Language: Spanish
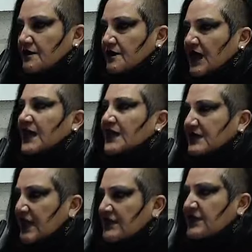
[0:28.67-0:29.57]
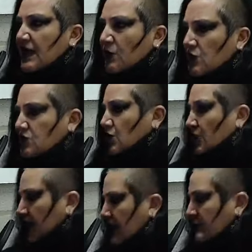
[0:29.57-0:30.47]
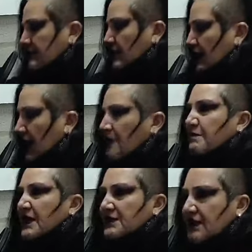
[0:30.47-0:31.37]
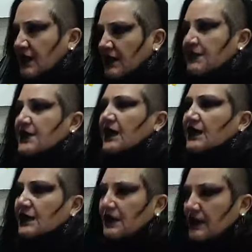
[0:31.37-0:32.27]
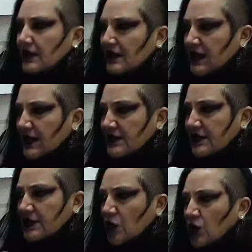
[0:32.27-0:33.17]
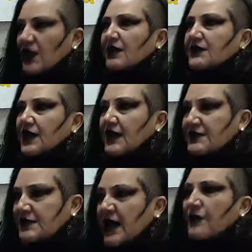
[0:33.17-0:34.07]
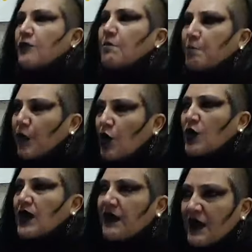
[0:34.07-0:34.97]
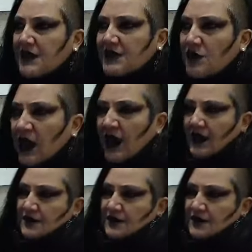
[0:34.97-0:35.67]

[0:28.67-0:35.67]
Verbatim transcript: el 6 de agosto es la presidenta transitoria del Estado plurinacional.